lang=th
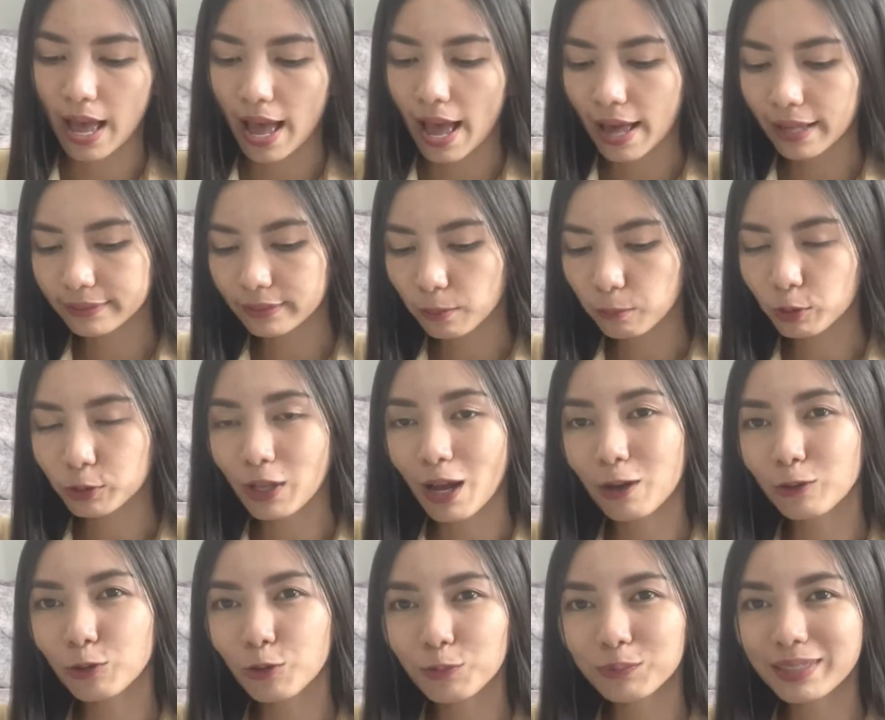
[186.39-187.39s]
อ่า สมมติ
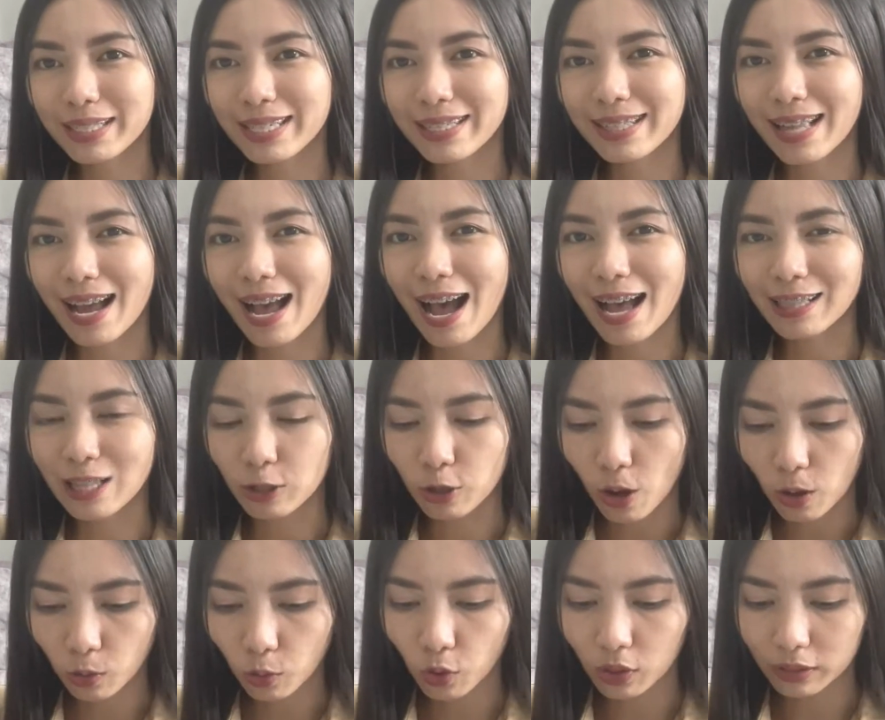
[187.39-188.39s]
เอารูปนี้นะคะ แล้ว
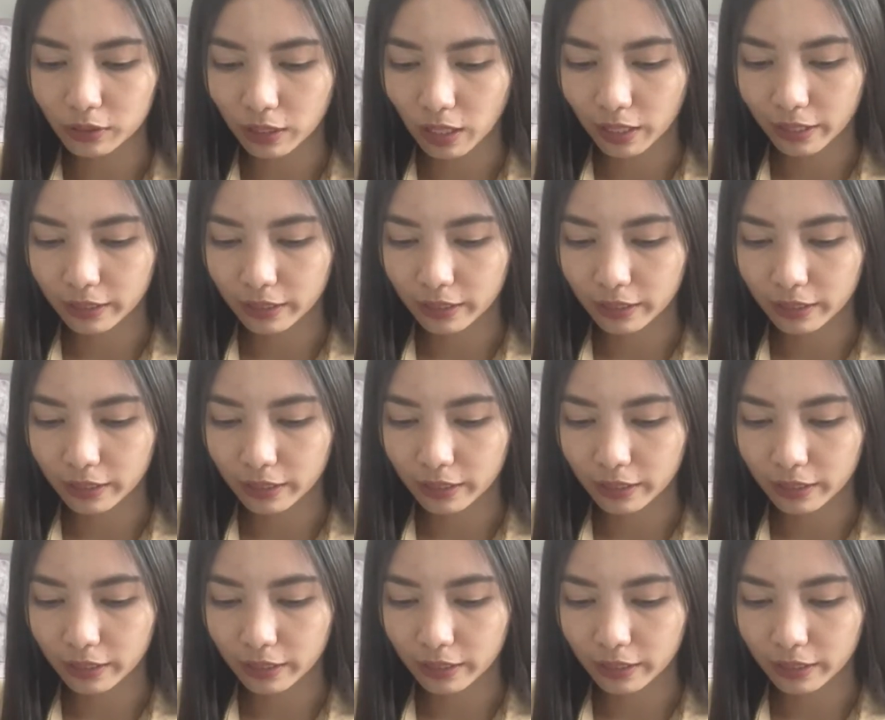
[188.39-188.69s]
ก็กด